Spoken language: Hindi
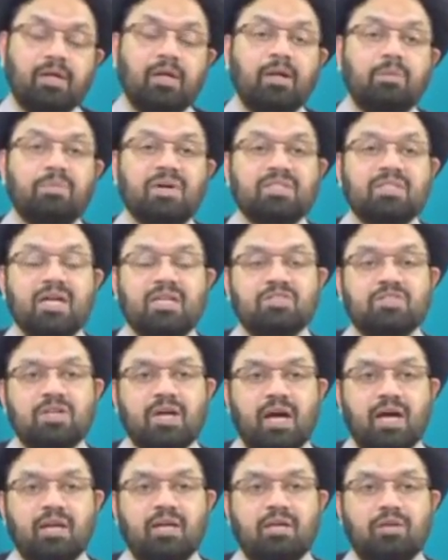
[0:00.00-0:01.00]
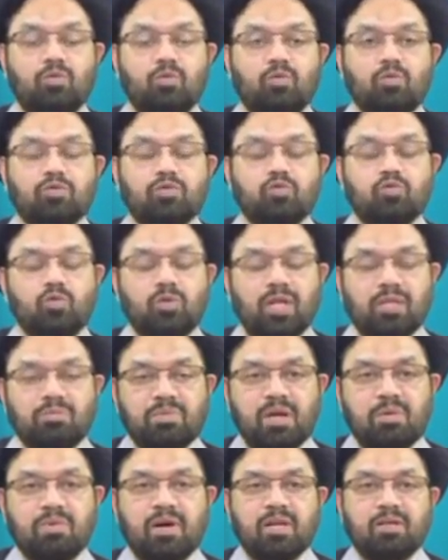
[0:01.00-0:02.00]
बस अच्छाई उस सूरत
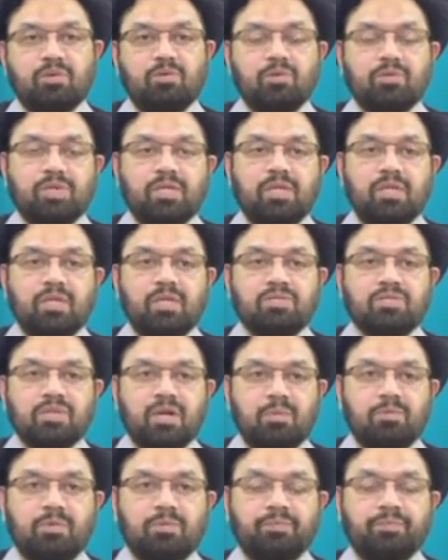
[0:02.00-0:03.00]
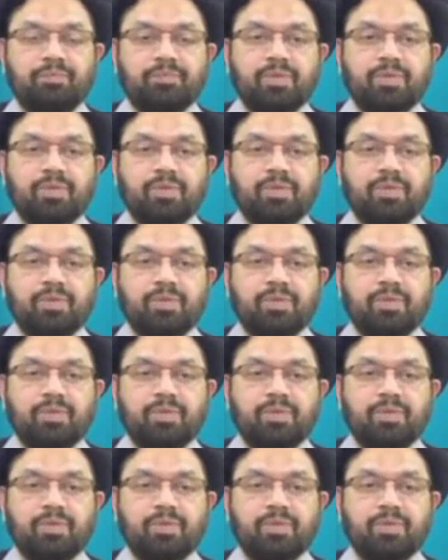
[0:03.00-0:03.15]
में हमारी होती कि जब